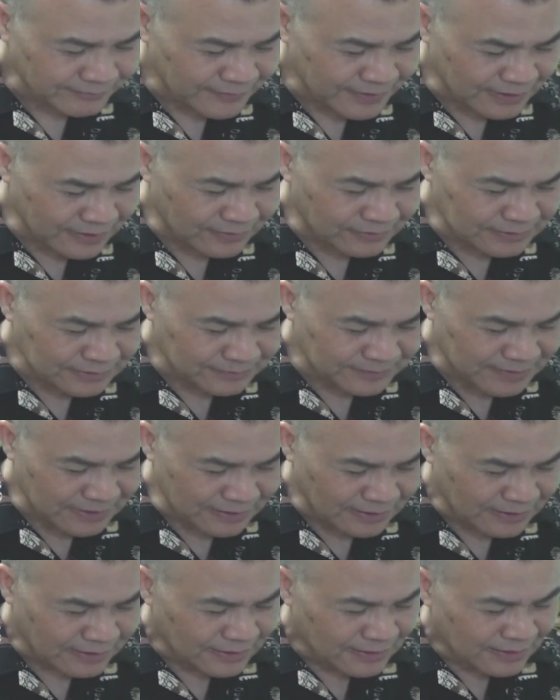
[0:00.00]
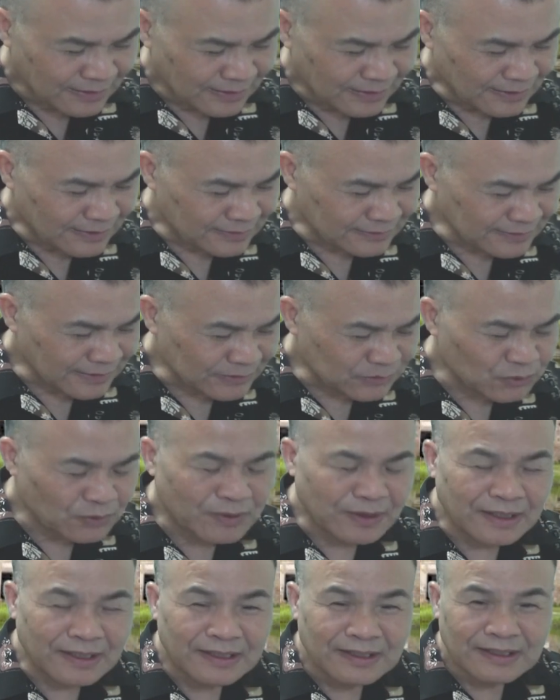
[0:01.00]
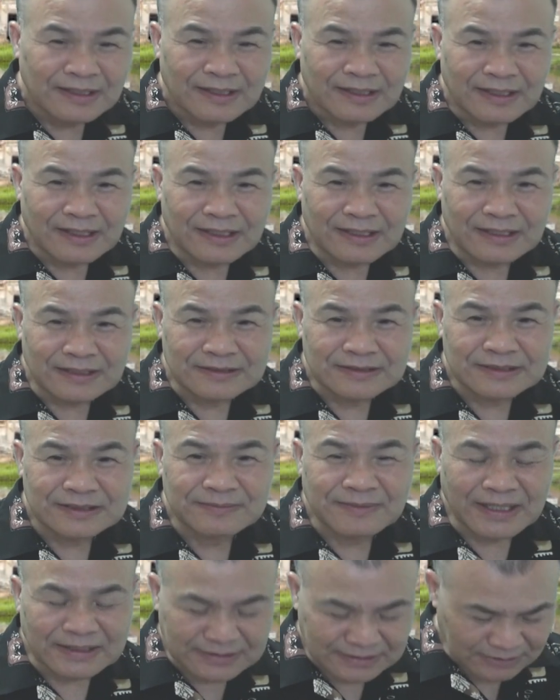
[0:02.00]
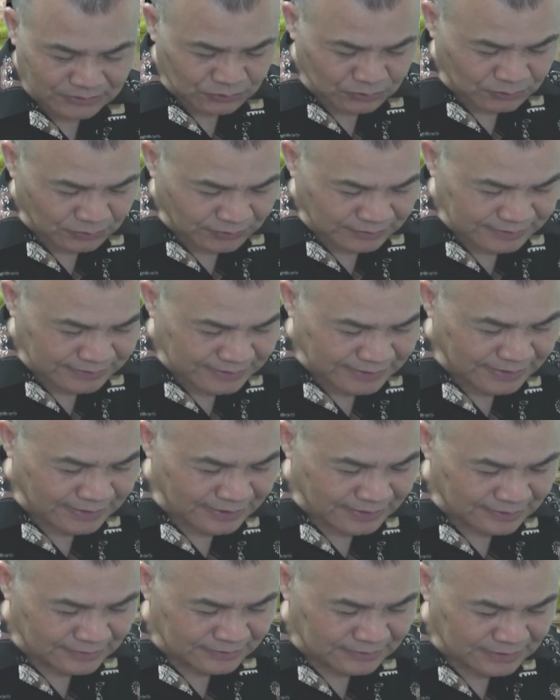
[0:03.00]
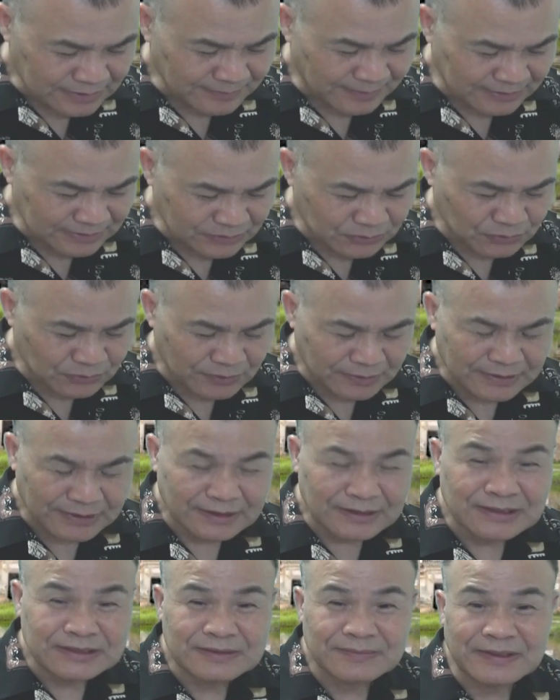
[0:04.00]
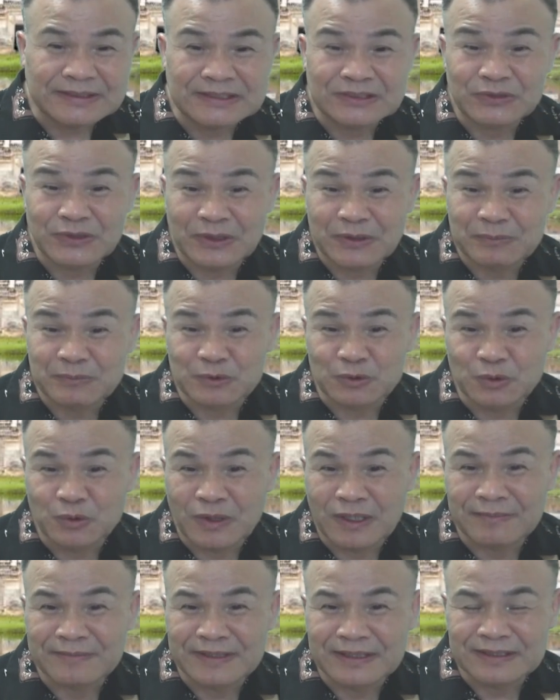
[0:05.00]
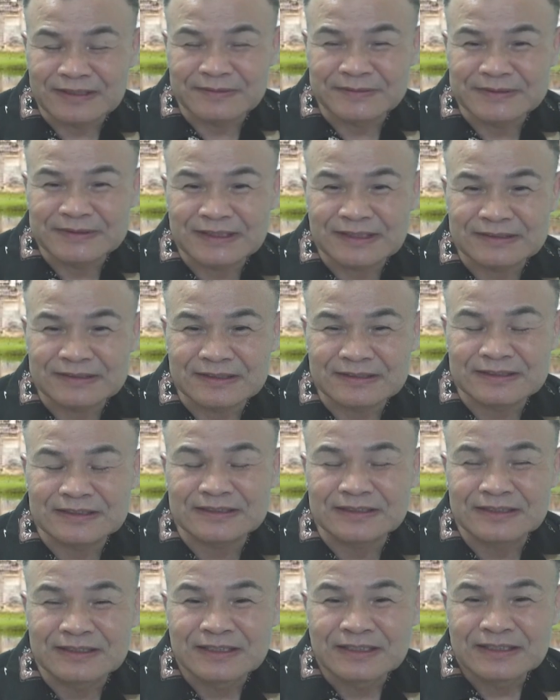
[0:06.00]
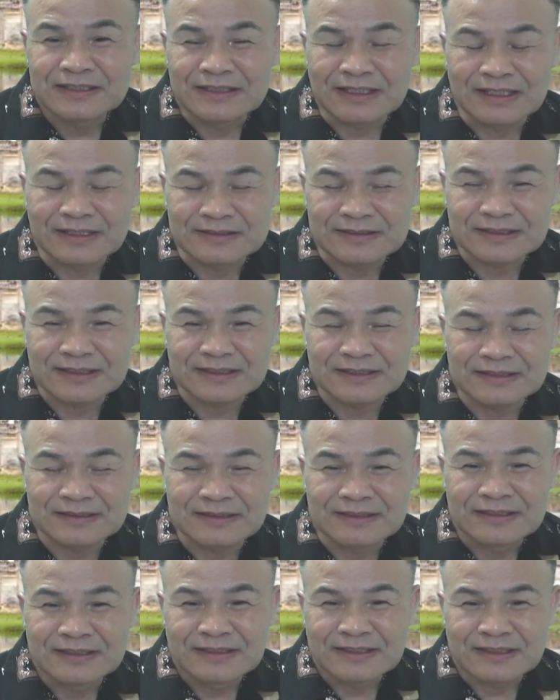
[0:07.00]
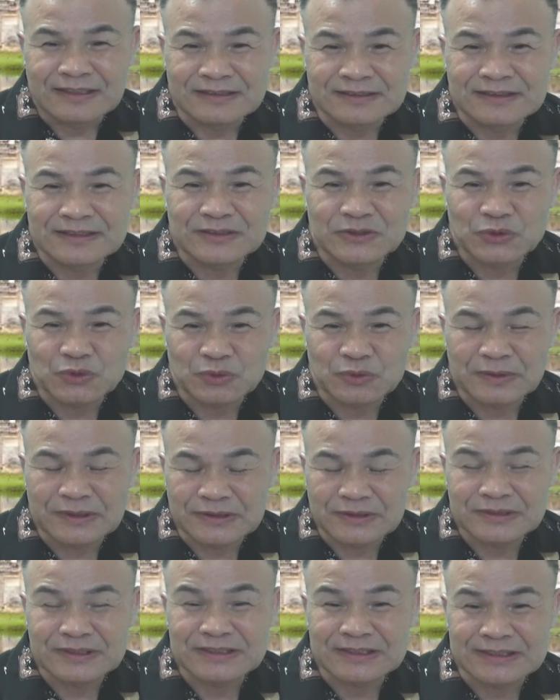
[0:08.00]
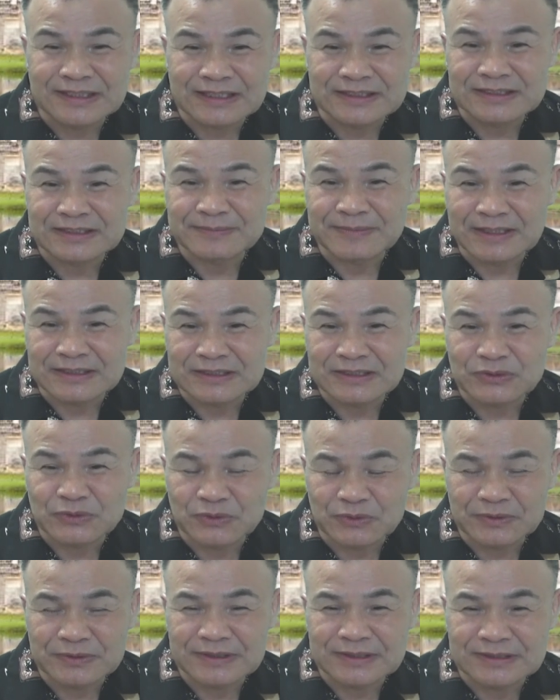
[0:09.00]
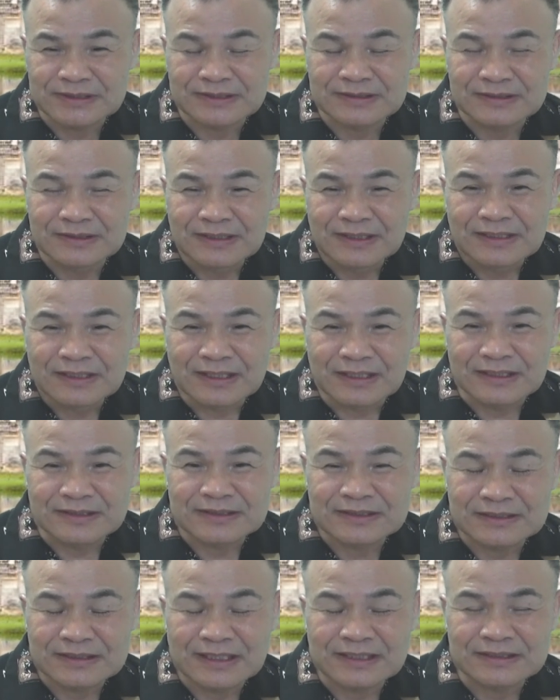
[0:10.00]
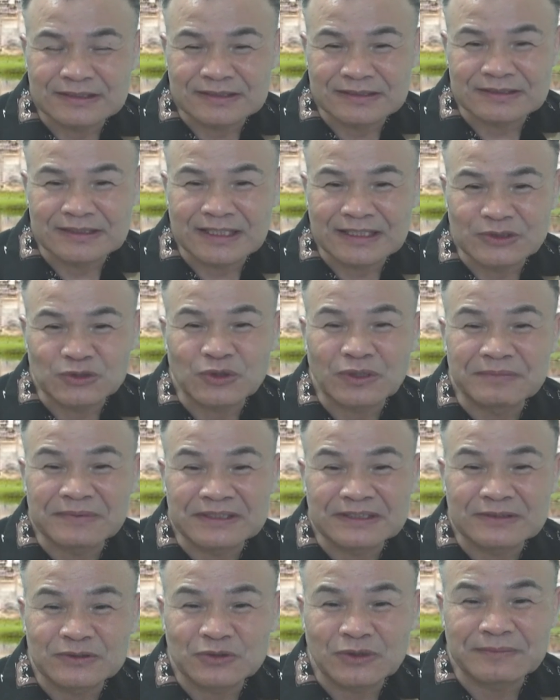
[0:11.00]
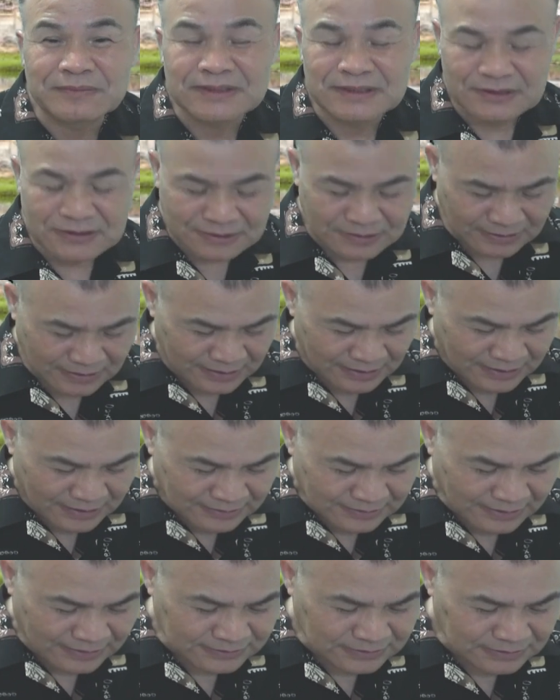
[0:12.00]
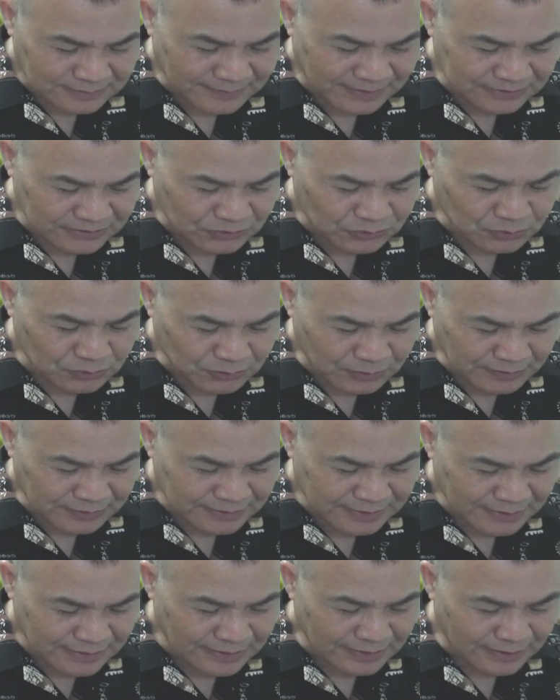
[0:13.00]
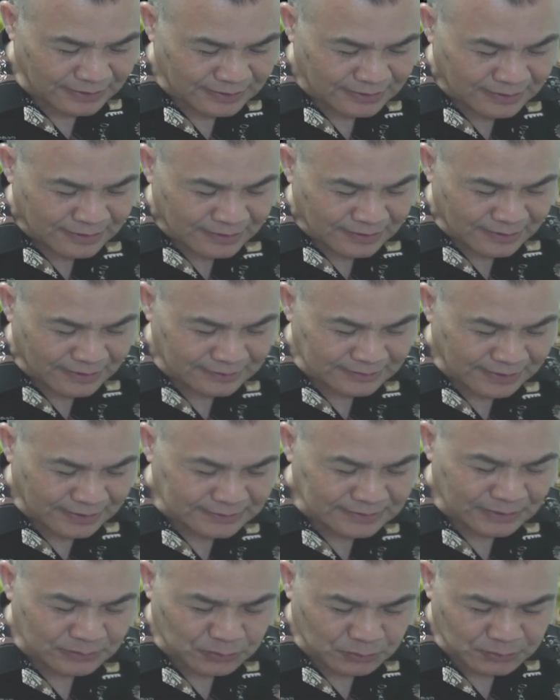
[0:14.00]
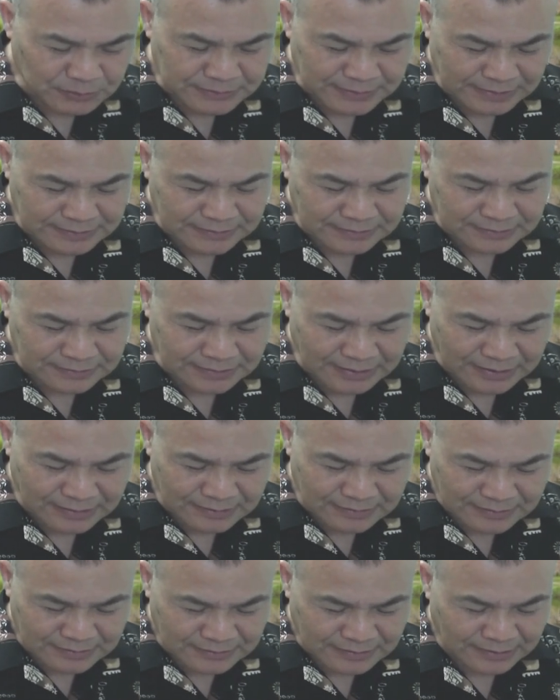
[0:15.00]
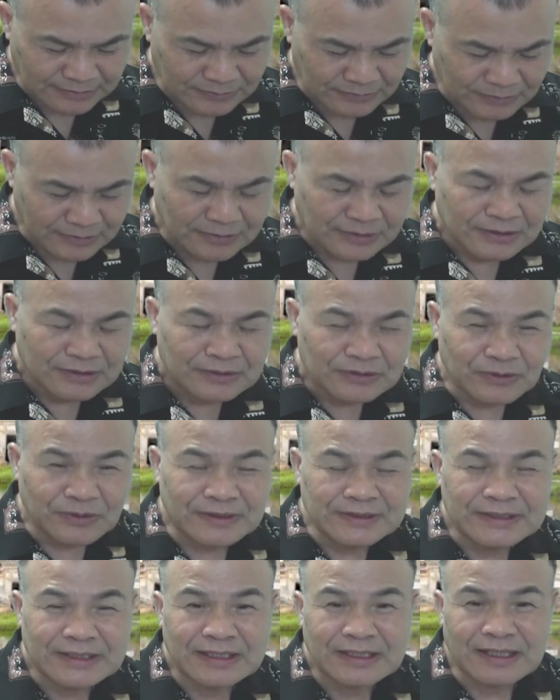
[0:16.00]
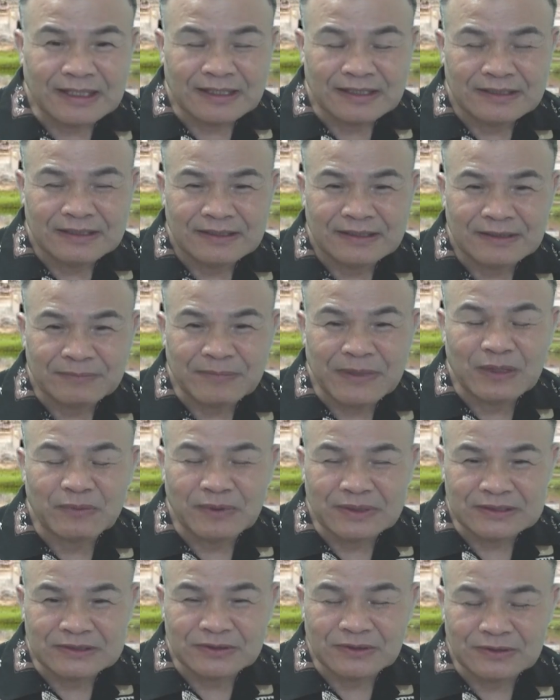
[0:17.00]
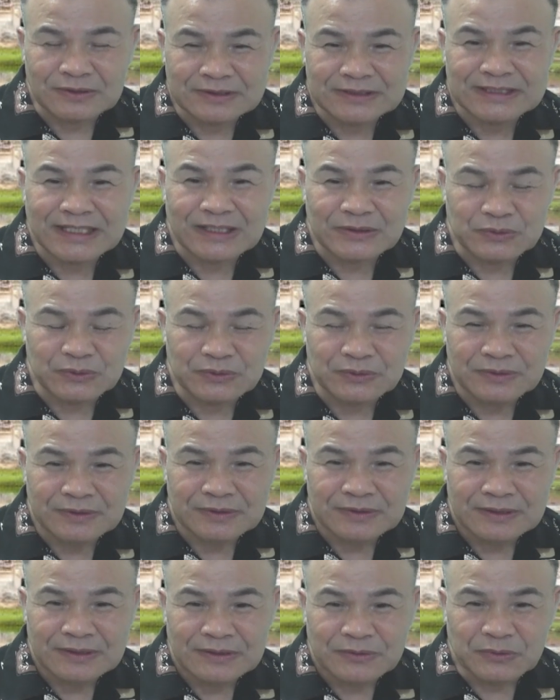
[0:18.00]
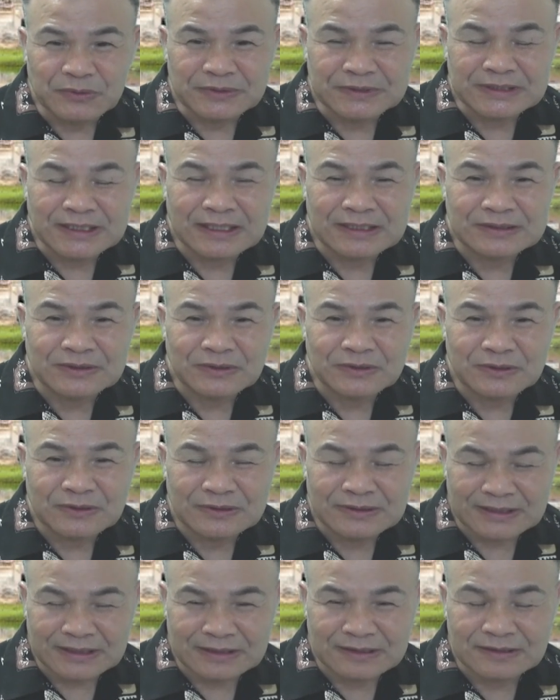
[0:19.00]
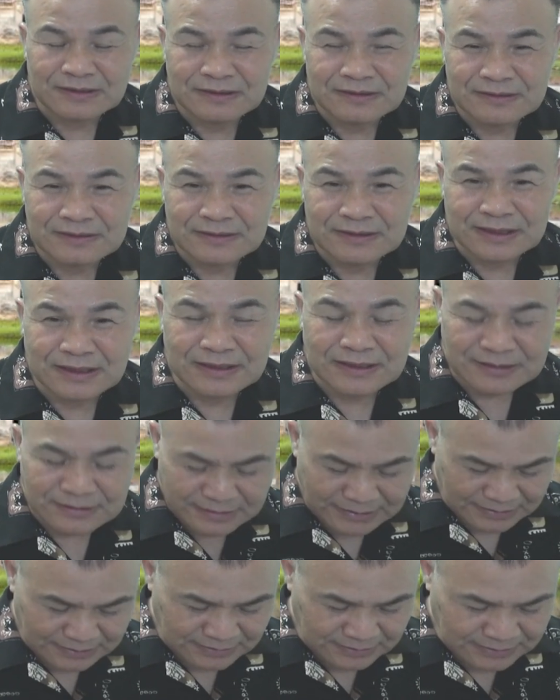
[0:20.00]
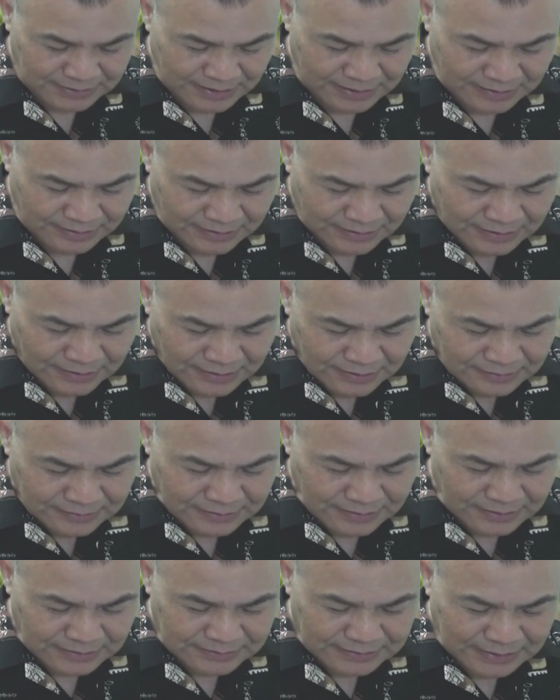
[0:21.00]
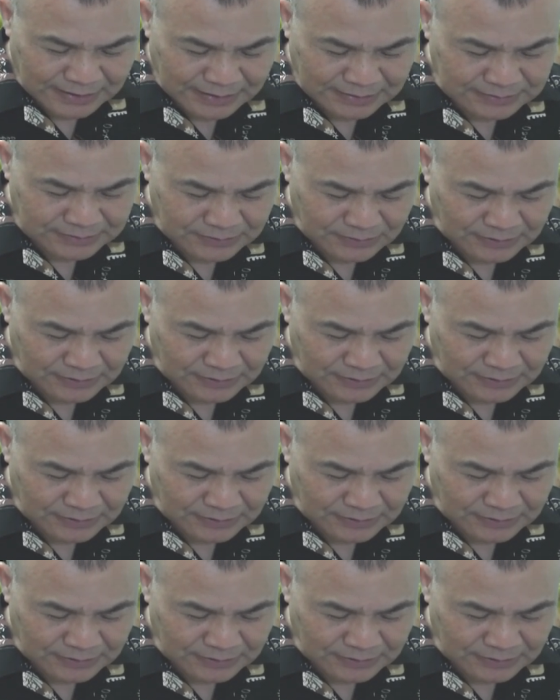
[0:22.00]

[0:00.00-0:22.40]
能够见面的，呃，他说啊，呃，司马季祖有一天呢，司马季祖有一天，因为司马季主会卜卦嘛，我们这样子日，呃，这个呃日书呢就记载司马季祖，这是呃西汉时代的算命算命师。他司马季祖有一天呢，呃，他在湖山之阳，他就有一天呢，傍晚的时候下雨，雨下的时候停停了，停了下来，停了下来之